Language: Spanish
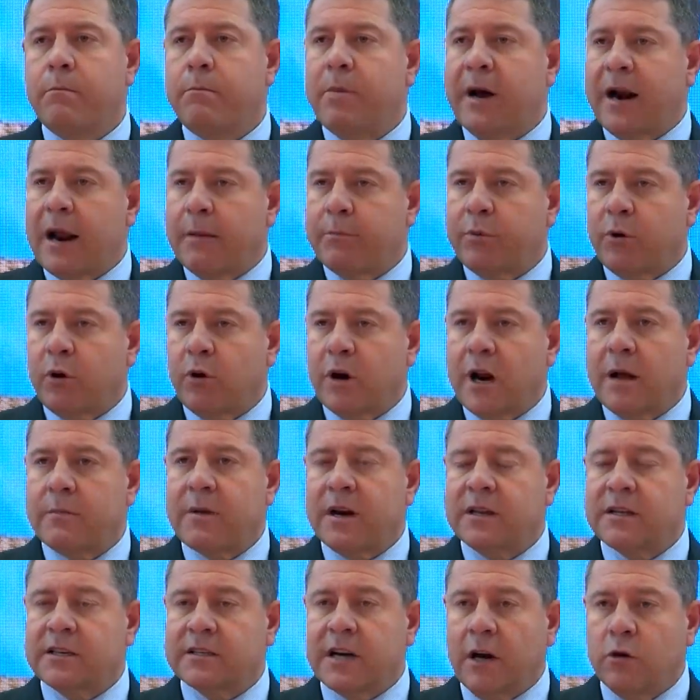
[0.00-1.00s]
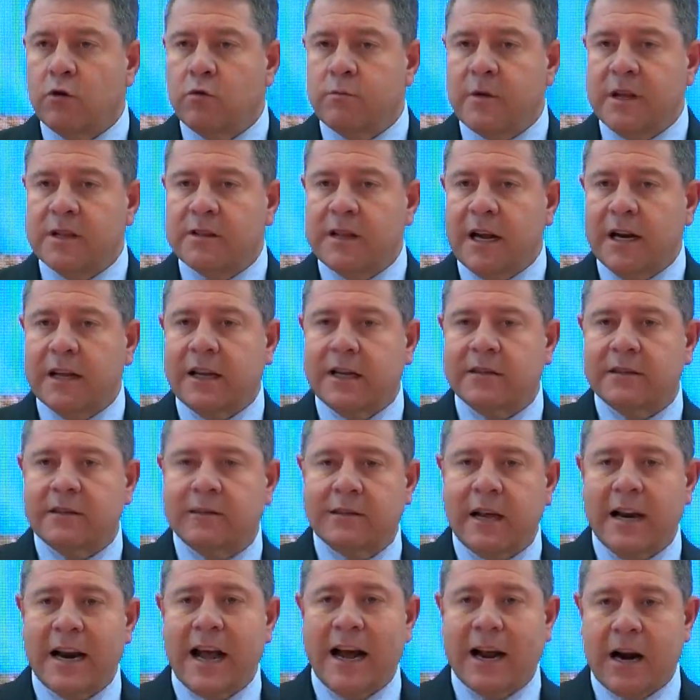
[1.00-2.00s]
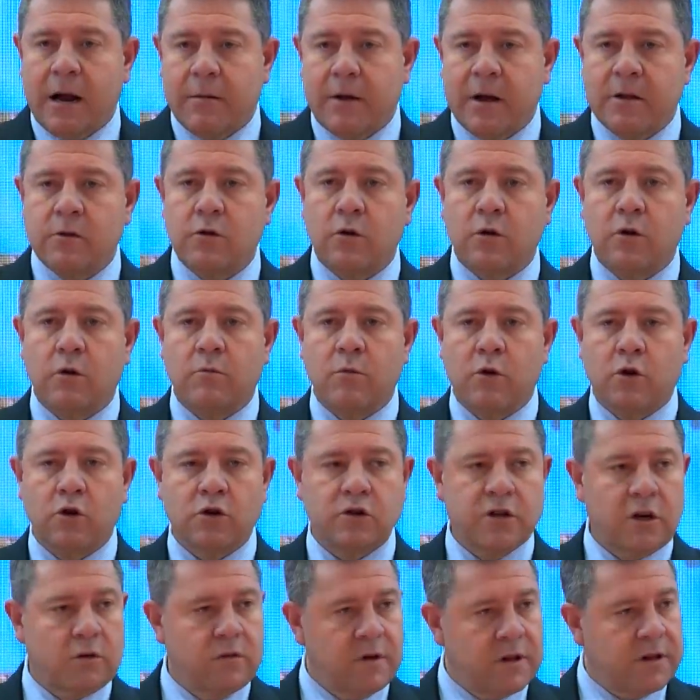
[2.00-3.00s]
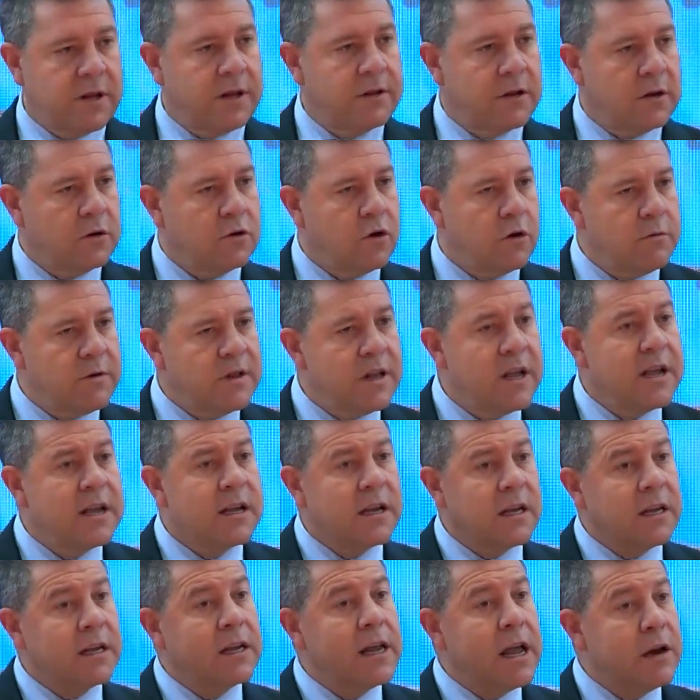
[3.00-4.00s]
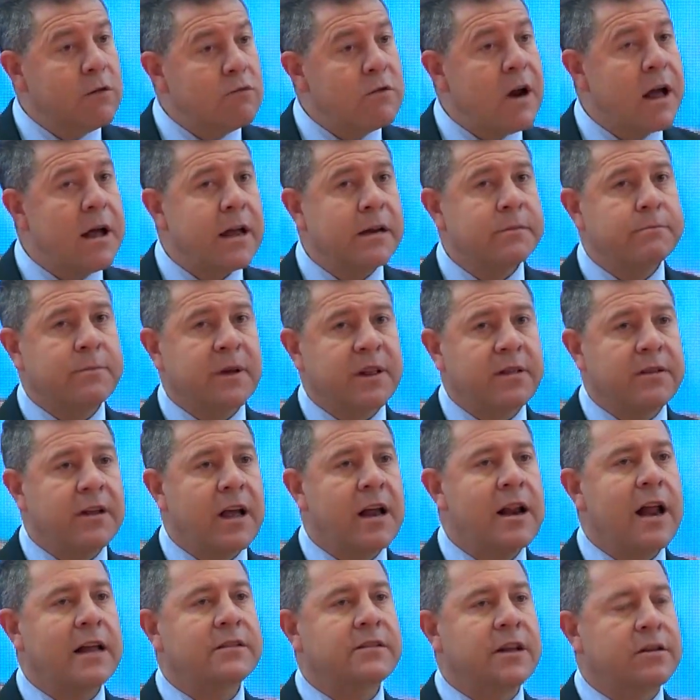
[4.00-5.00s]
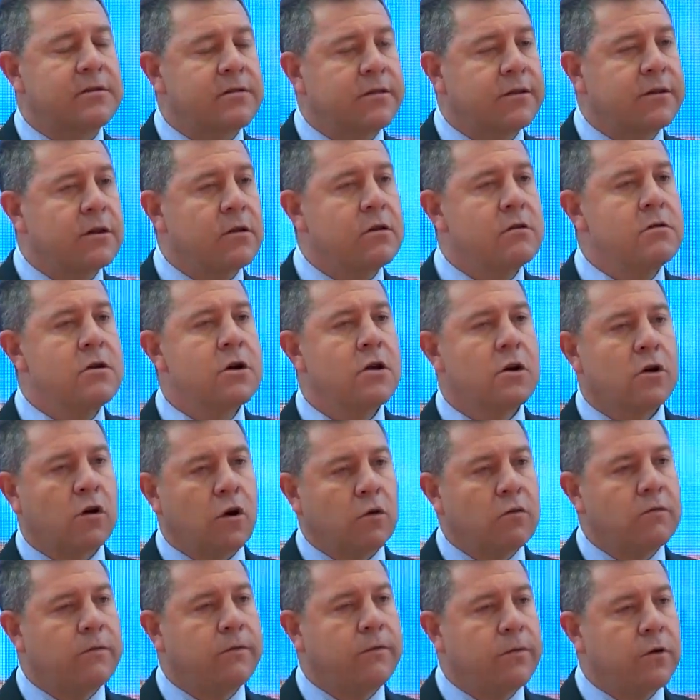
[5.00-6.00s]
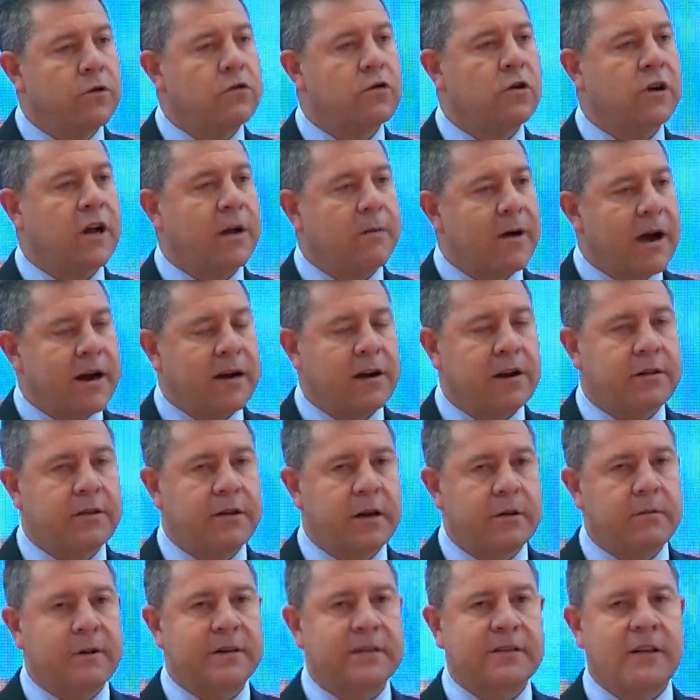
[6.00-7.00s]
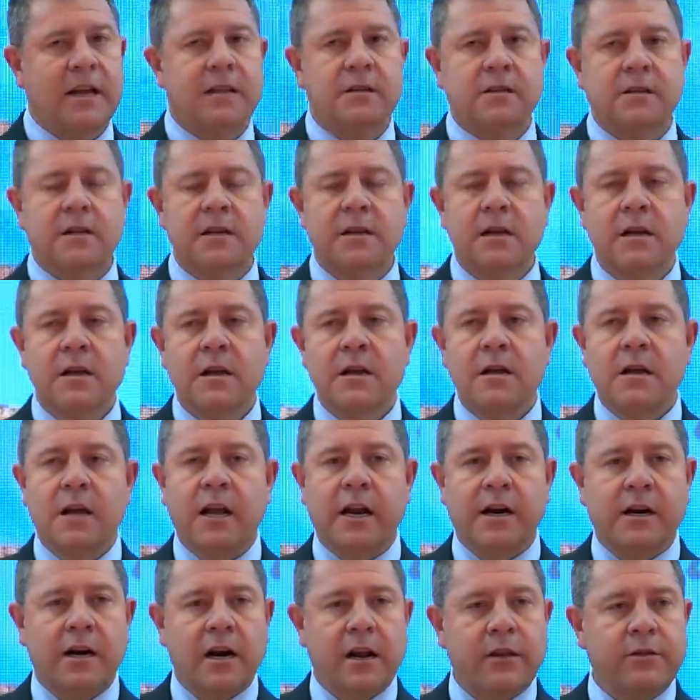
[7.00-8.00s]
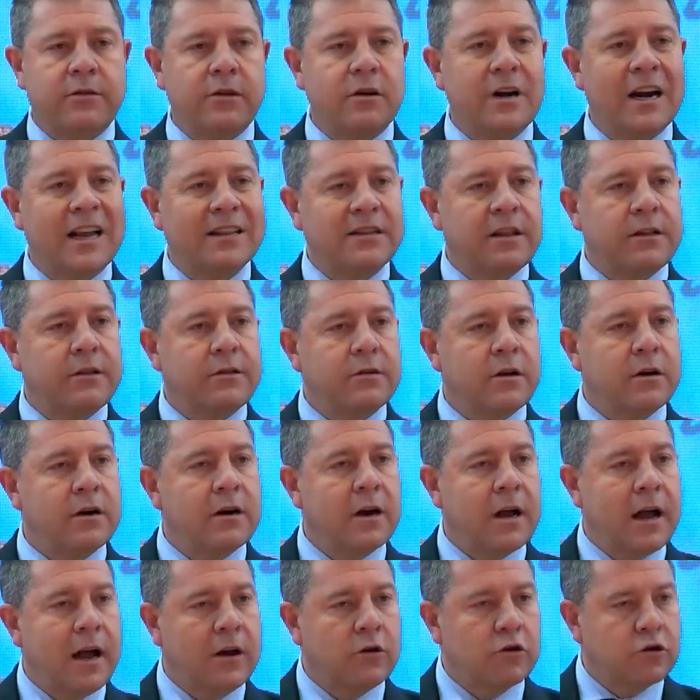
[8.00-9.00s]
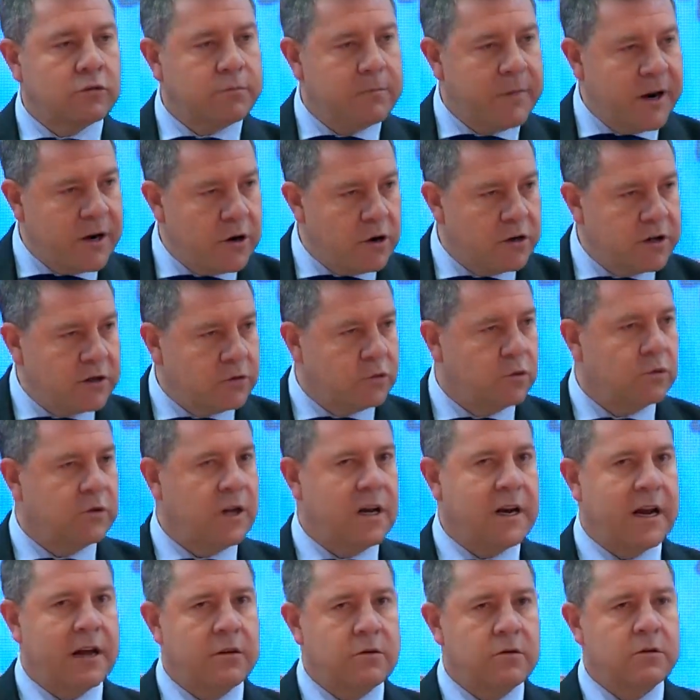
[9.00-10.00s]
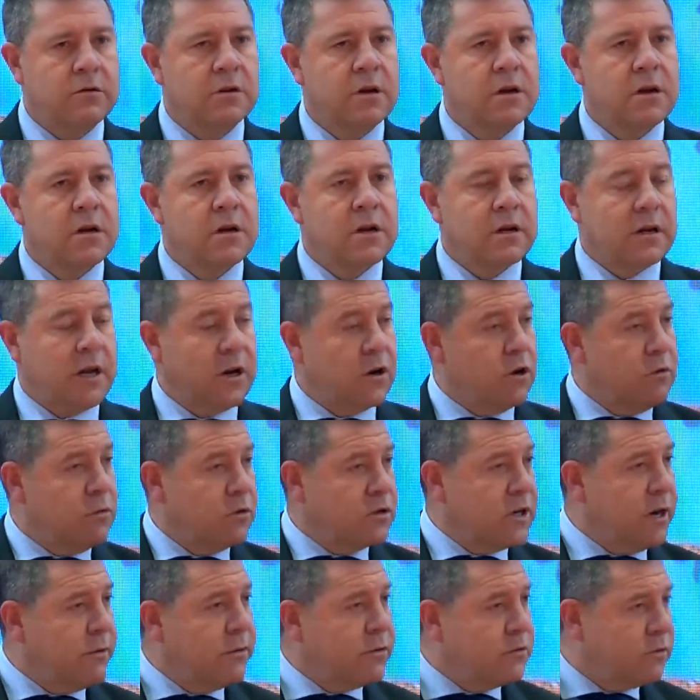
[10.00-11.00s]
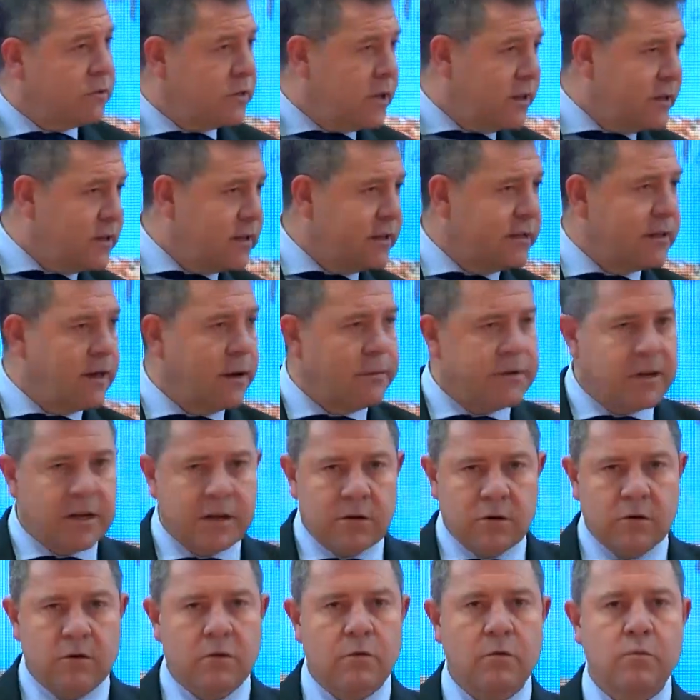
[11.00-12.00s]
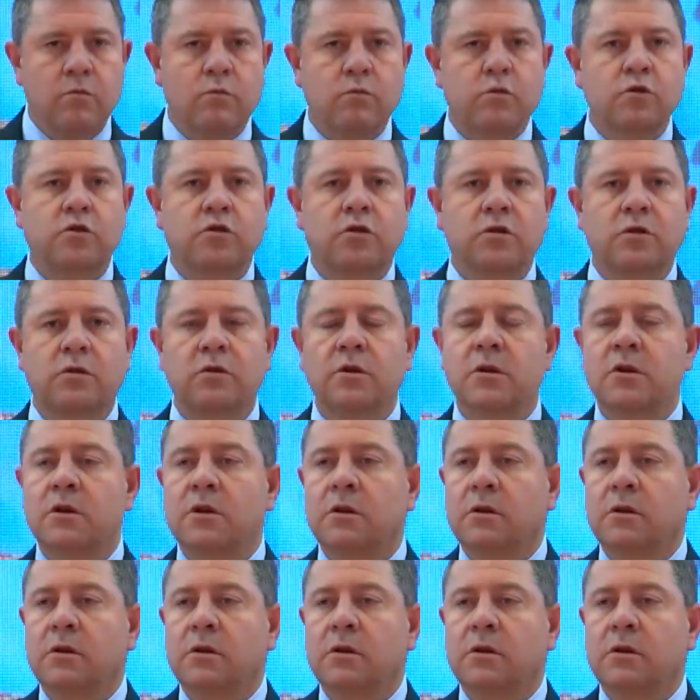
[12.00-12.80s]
para programas de salud mental que se están agravando como consecuencia del COVID y en una especial atención con un fondo que va a crecer bastante en relación a la atención a los menores tutelados, que como saben ustedes está habiendo mucho